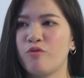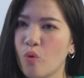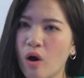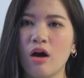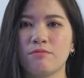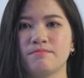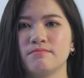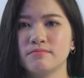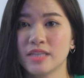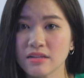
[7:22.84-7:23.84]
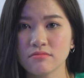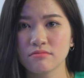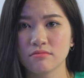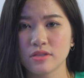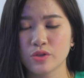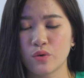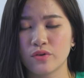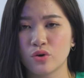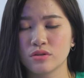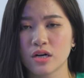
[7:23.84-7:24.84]
phù hợp nhất đối
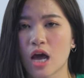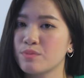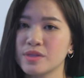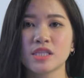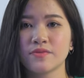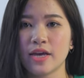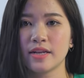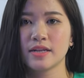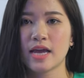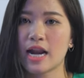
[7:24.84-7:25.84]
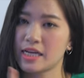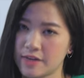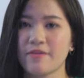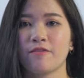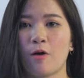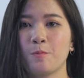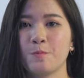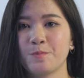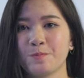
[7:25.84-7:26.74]
với đối tượng là học sinh sinh viên hay là dân văn phòng.